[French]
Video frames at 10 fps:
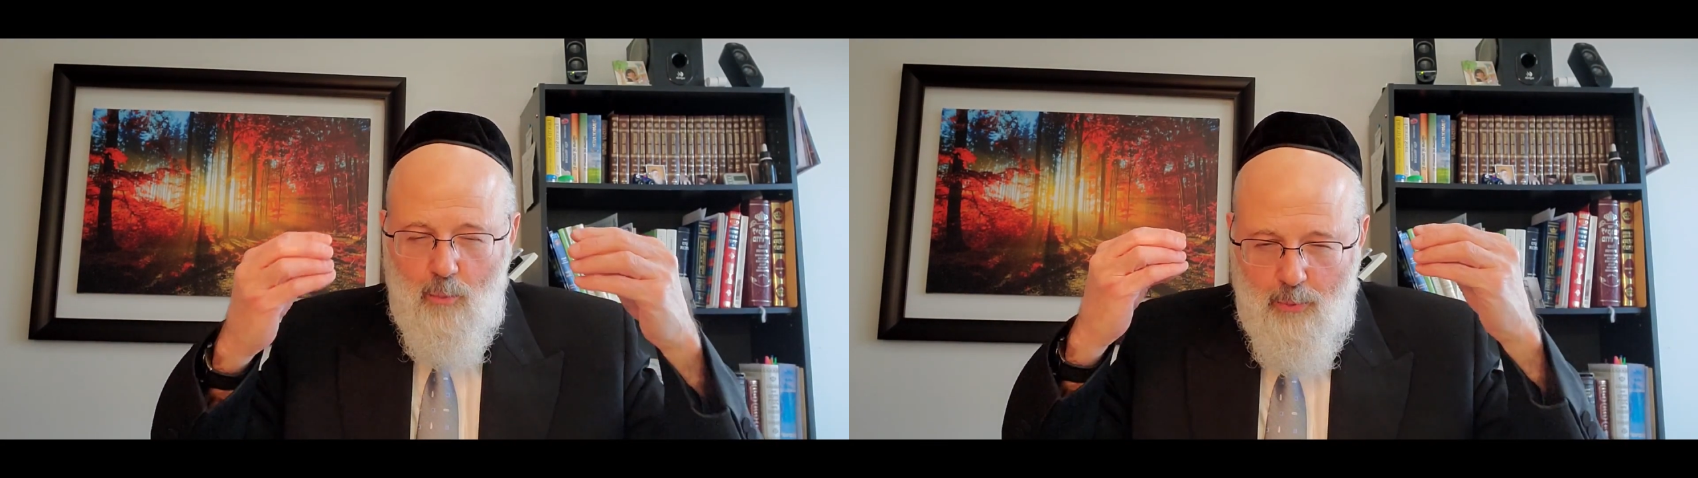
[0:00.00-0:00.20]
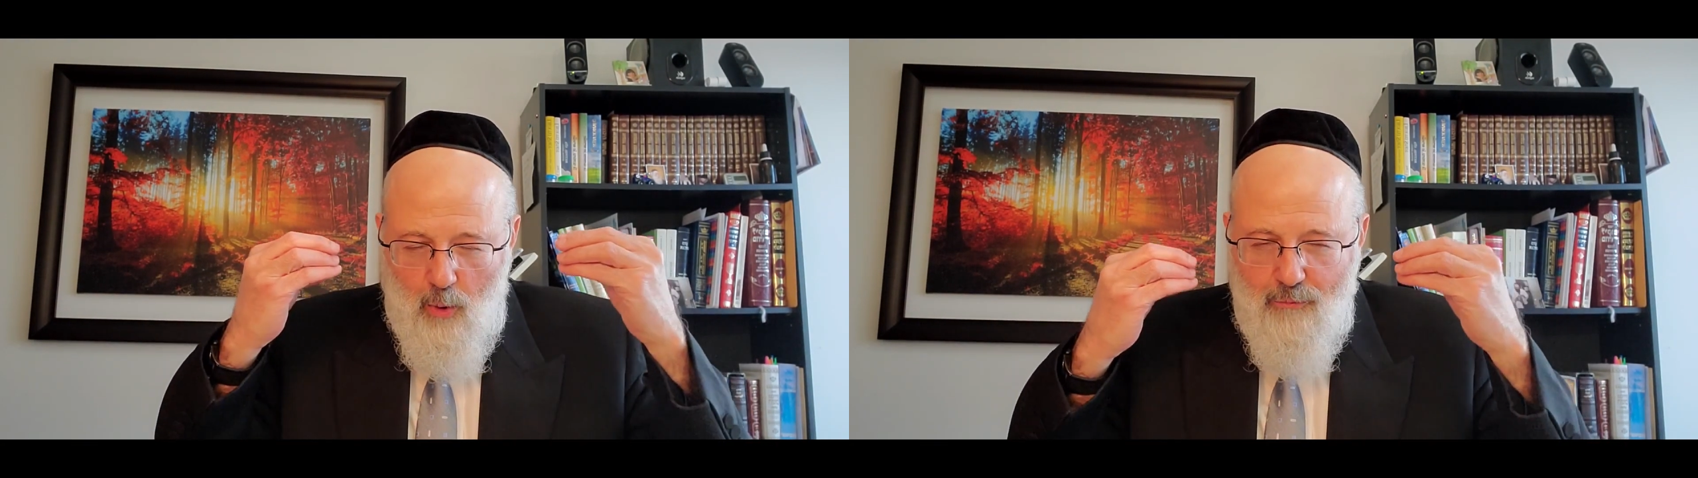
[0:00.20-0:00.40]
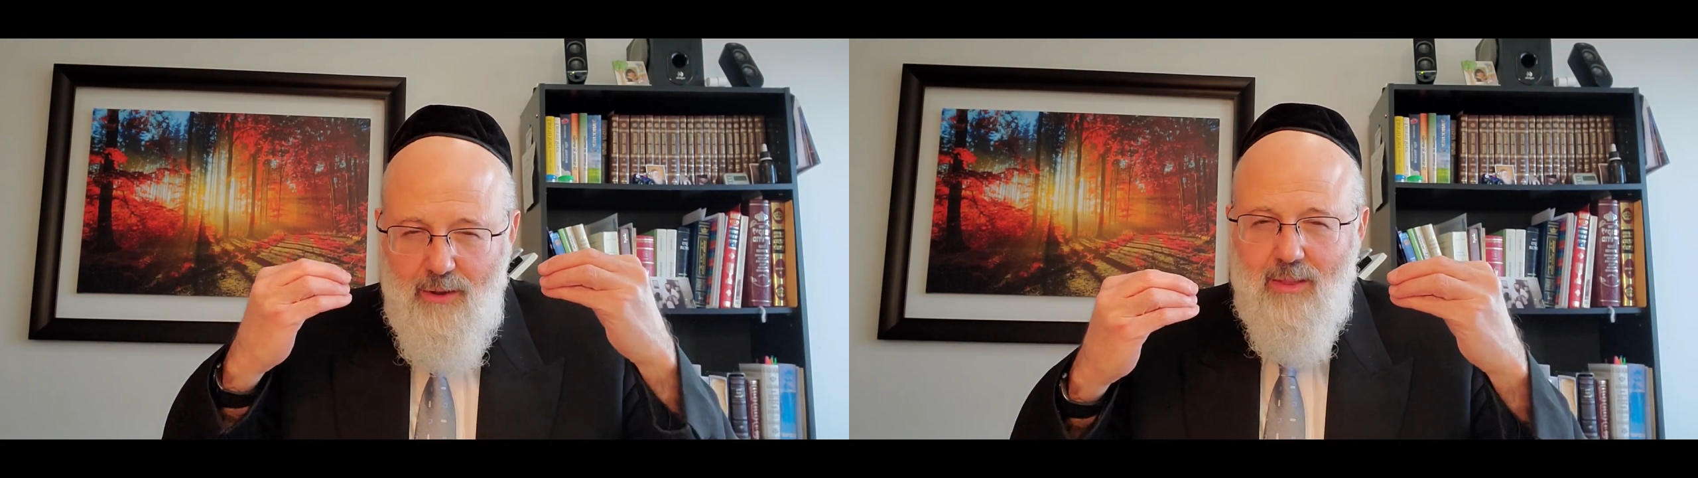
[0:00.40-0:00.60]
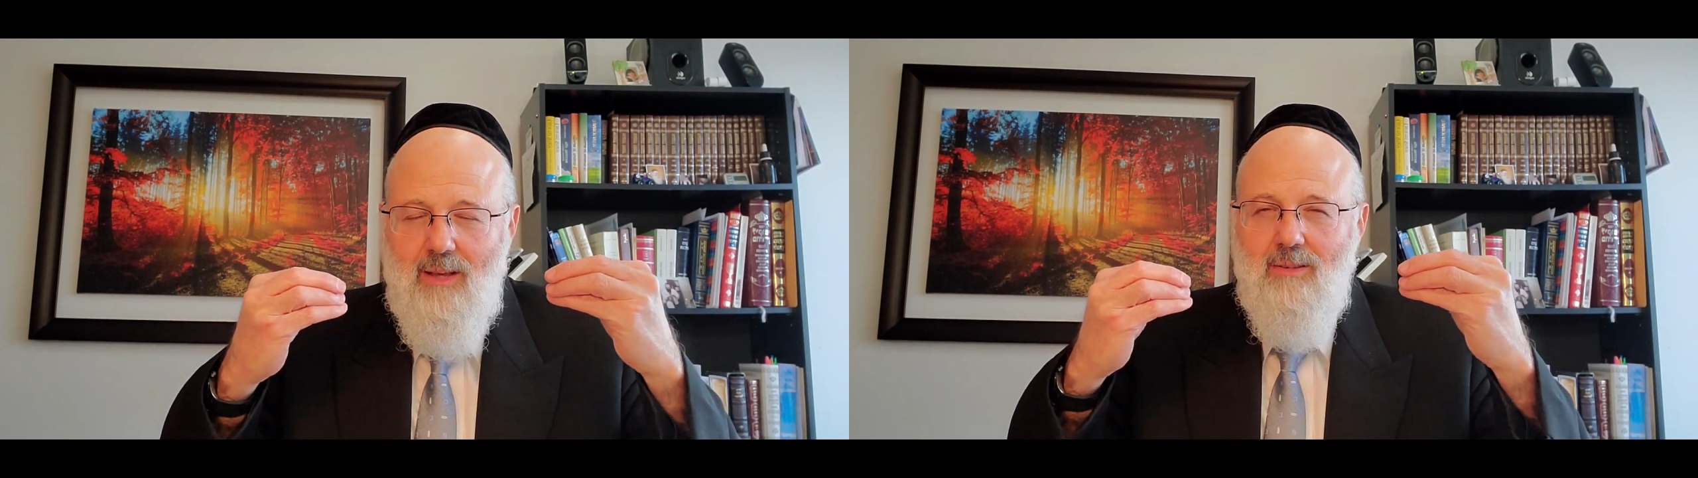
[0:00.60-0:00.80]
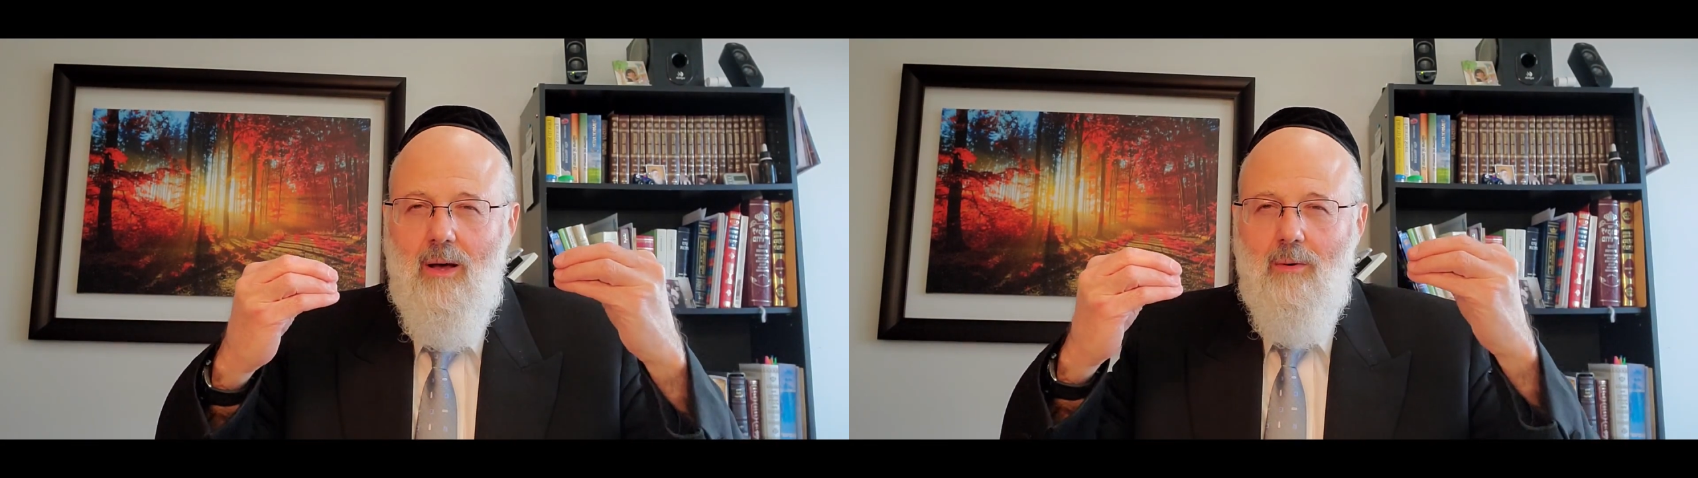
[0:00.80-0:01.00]

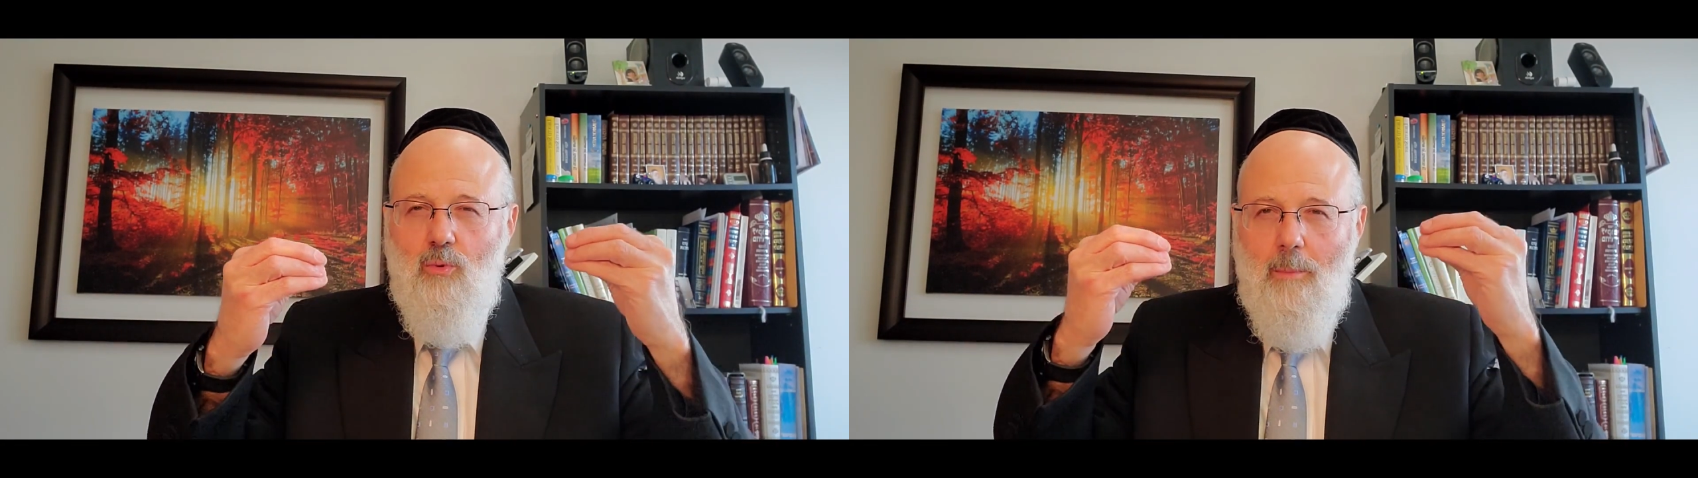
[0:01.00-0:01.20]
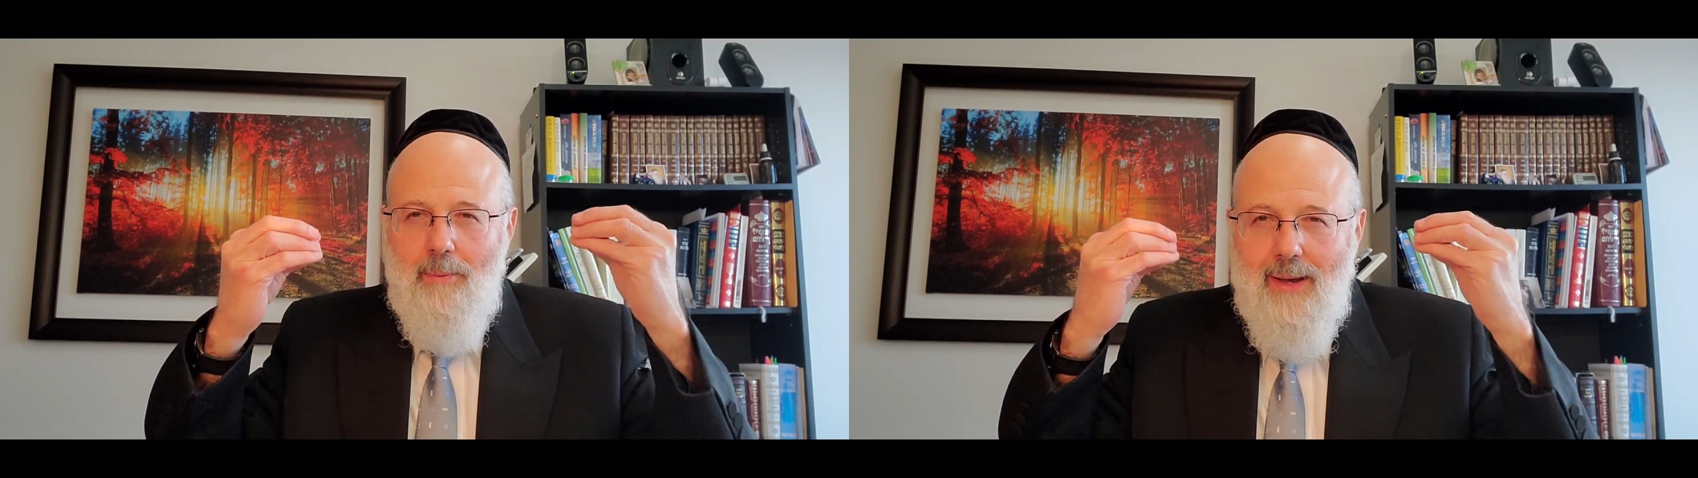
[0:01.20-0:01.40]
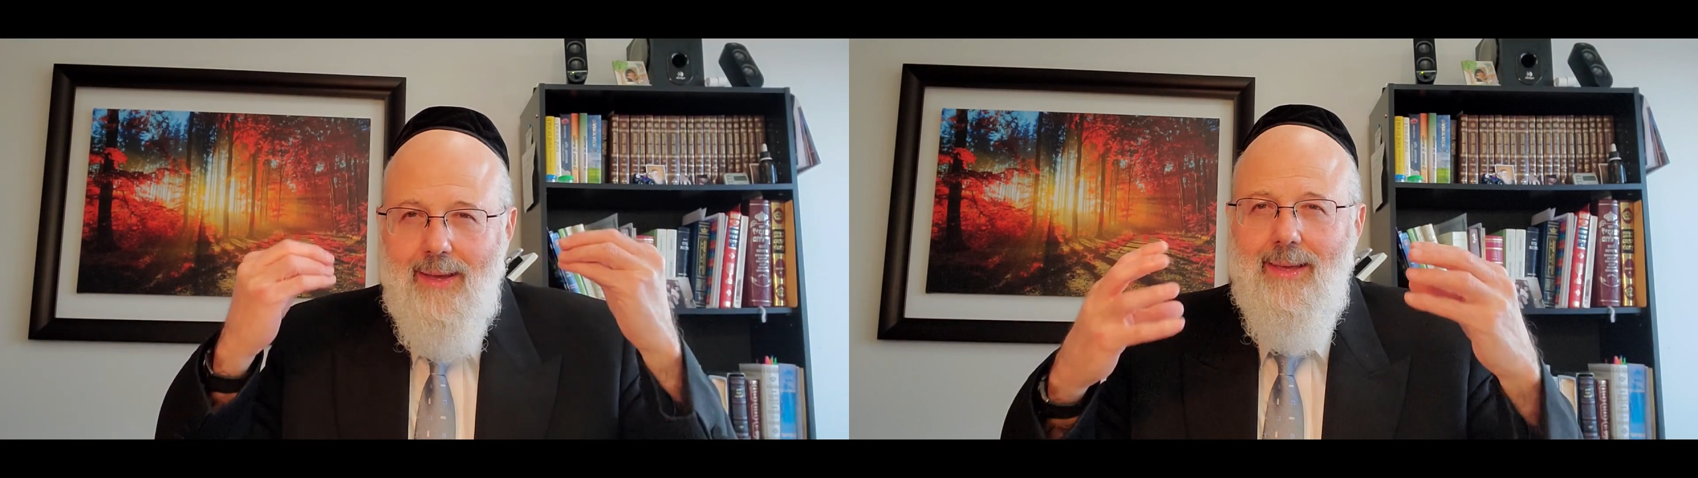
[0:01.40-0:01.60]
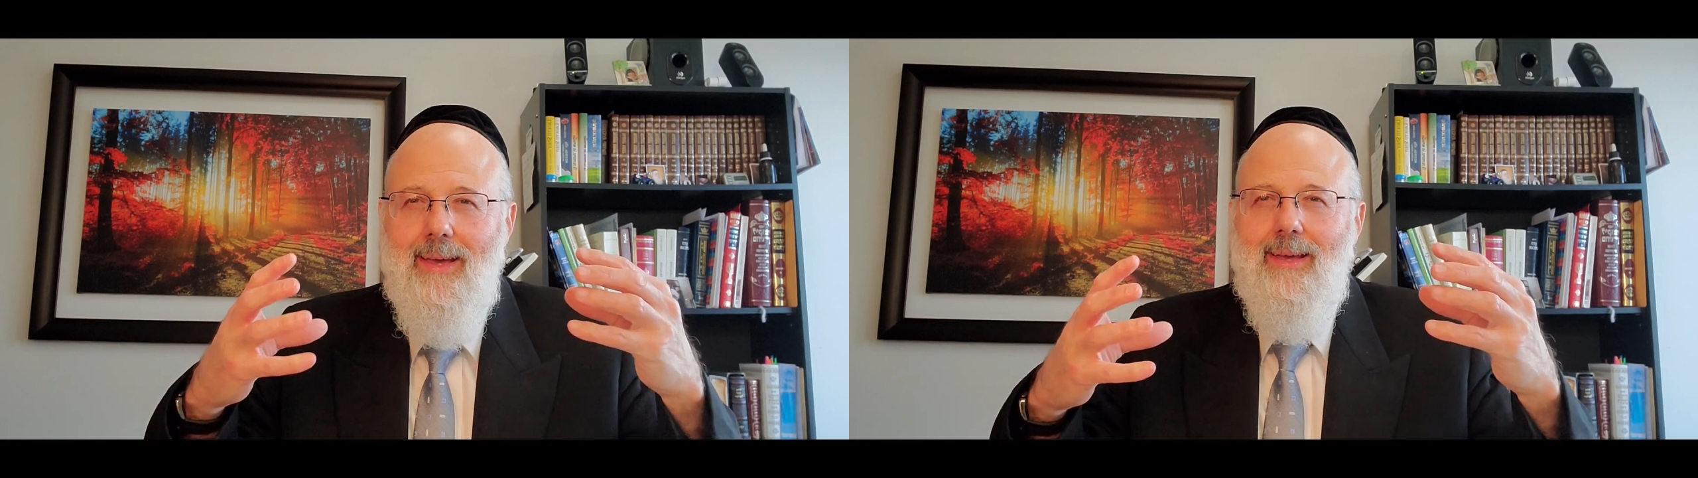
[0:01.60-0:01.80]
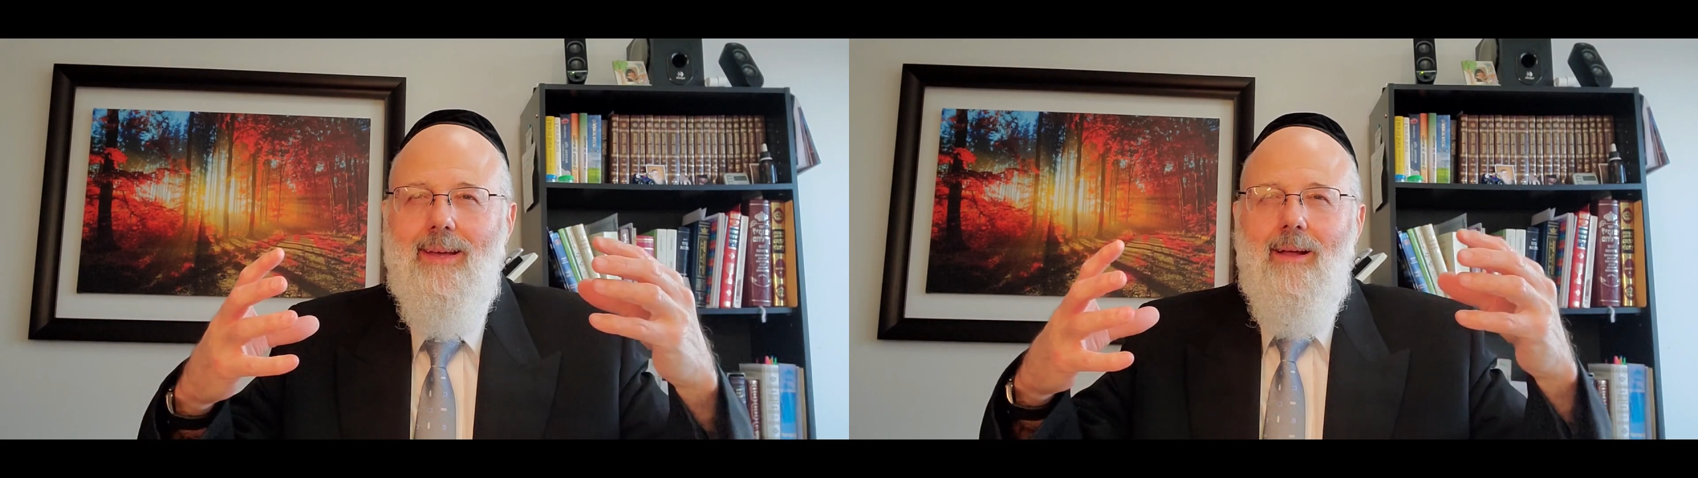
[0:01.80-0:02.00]
profitez-en de
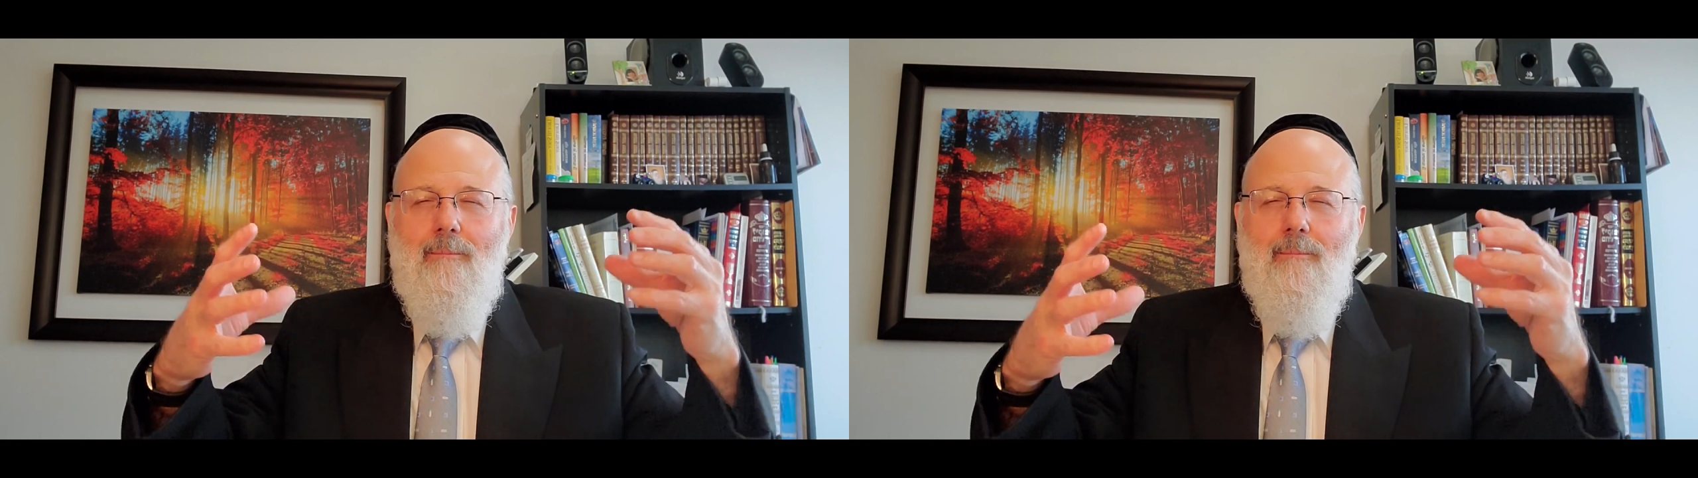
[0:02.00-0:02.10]
prier,